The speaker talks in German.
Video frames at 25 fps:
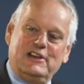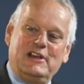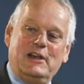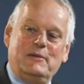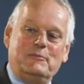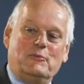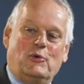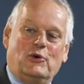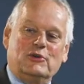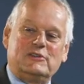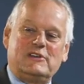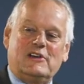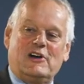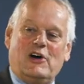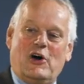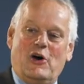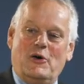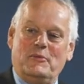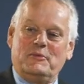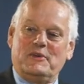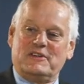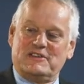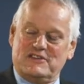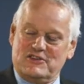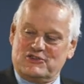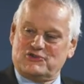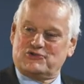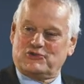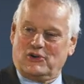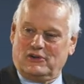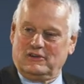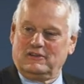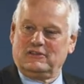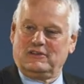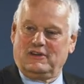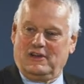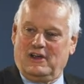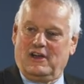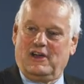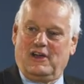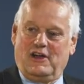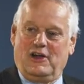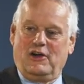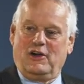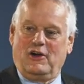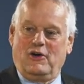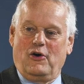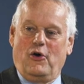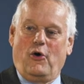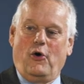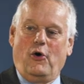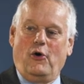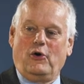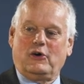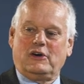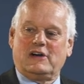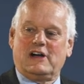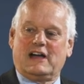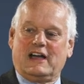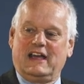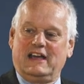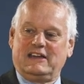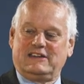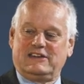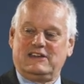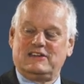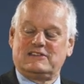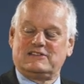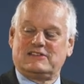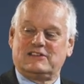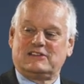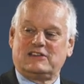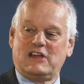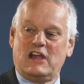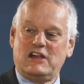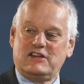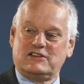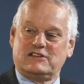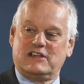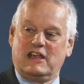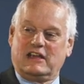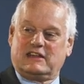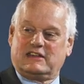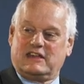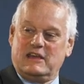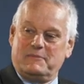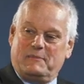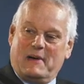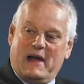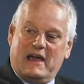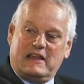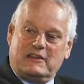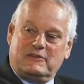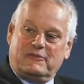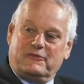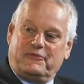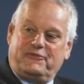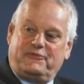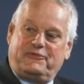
in den Motorraum, das ist schon äh, hochkarätigste Technik, die beiden